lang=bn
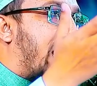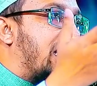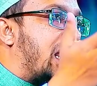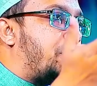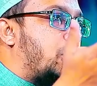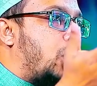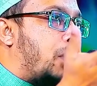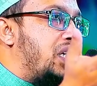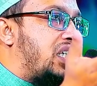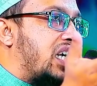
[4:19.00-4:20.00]
আল্লাহর প্রতি
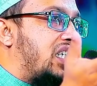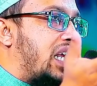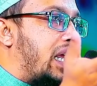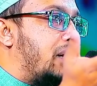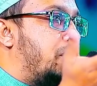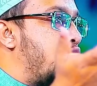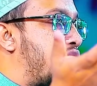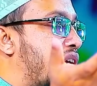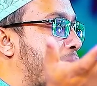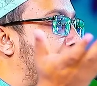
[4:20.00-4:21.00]
অবিশ্বাসী
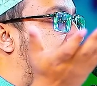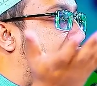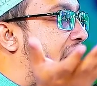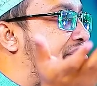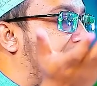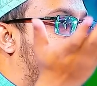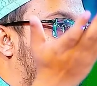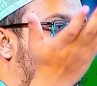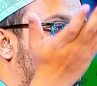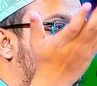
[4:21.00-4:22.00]
মুর্শিক বা কাফের
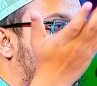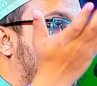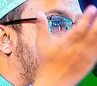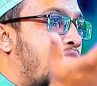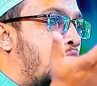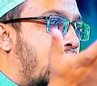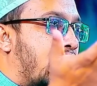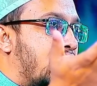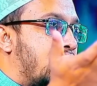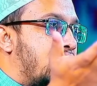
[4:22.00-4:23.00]

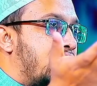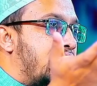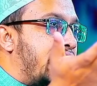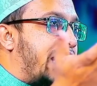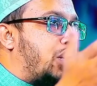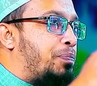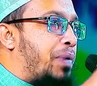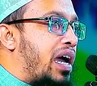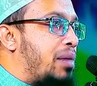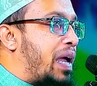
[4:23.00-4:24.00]
খেলোয়াড় একটু
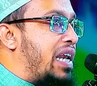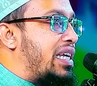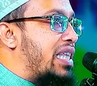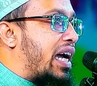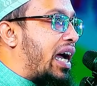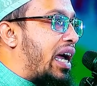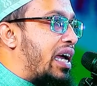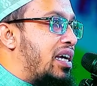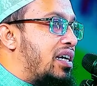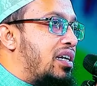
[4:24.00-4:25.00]
পায়ের ভেলকি দেখায়
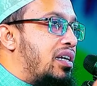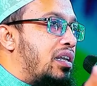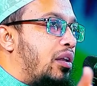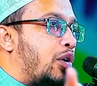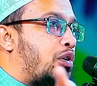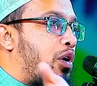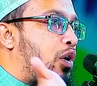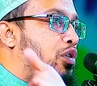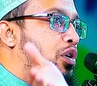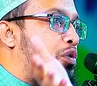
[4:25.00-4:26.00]
লক্ষ
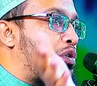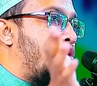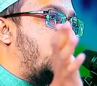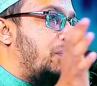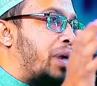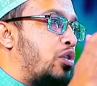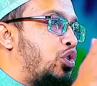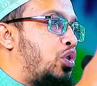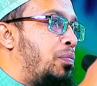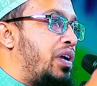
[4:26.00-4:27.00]
লক্ষ কোটি কোটি
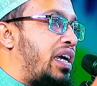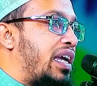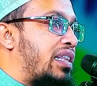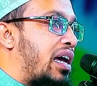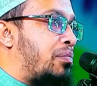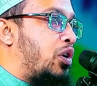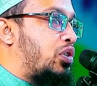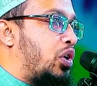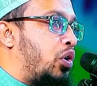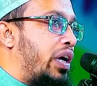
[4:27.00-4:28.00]
মানুষ হুমড়ি খেয়ে তার
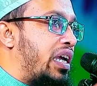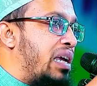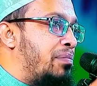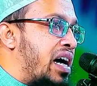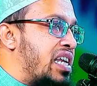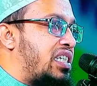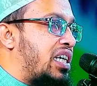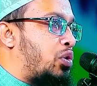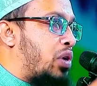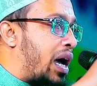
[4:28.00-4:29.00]
ভক্ত হয়ে ইমানি
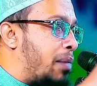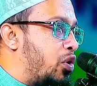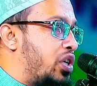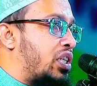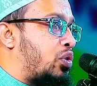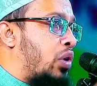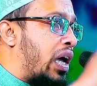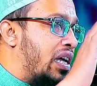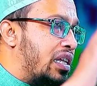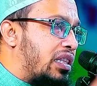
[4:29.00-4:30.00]
চেতনা আমলি
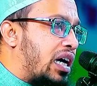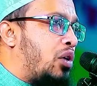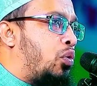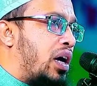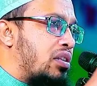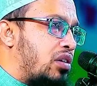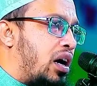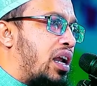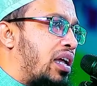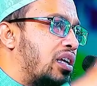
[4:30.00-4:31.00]
চেতনা তাকোয়া
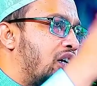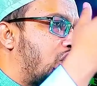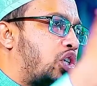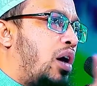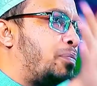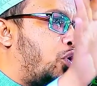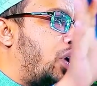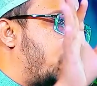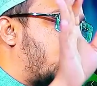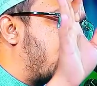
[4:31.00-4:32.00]
তহারাত সব
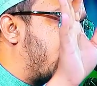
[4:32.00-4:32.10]
খুঁয়ে বসে